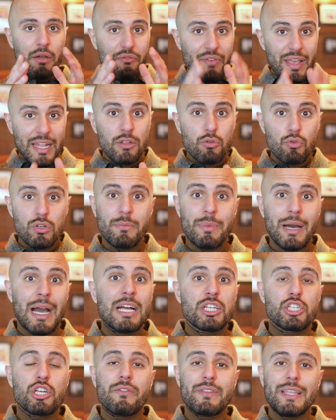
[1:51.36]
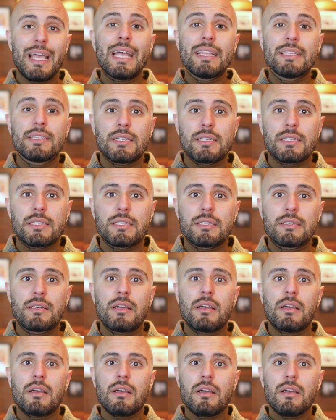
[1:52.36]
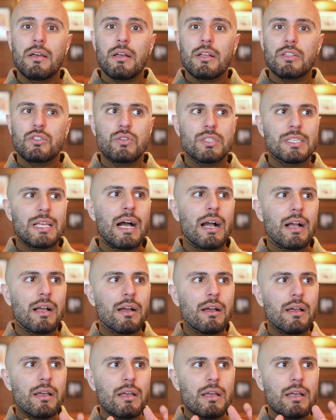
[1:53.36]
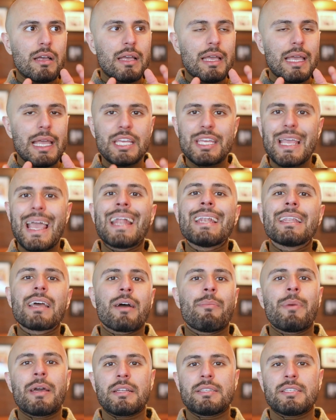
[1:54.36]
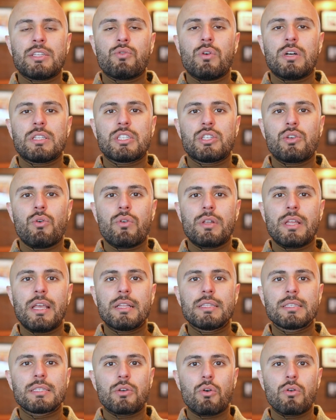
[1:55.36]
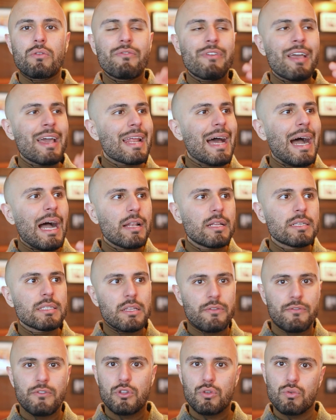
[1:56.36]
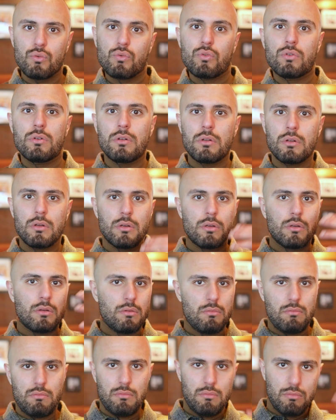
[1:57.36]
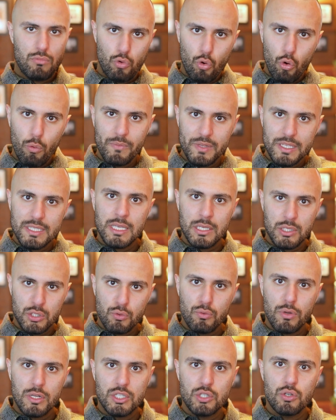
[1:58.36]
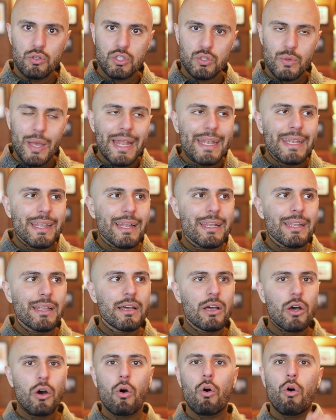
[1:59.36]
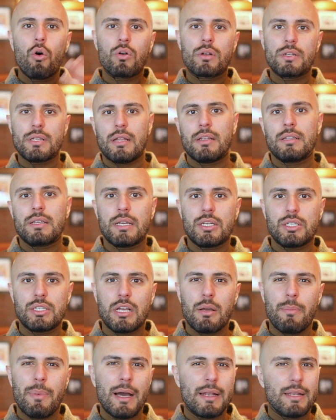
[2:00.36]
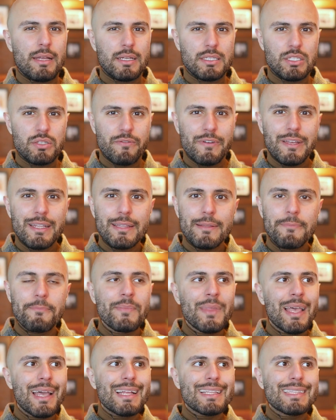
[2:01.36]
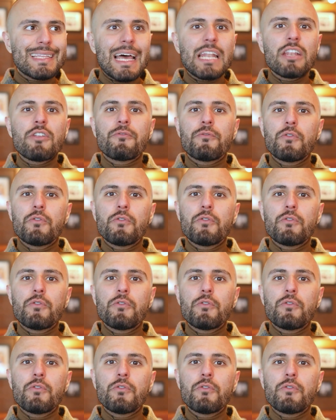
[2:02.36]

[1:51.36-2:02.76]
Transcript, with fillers: Wenn du die Bereitschaft hättest, zu sagen, ich ändere meine Situation jetzt und werde alles dafür tun, um diese Situation zu ändern und dann die richtige Partnerin zu finden, dann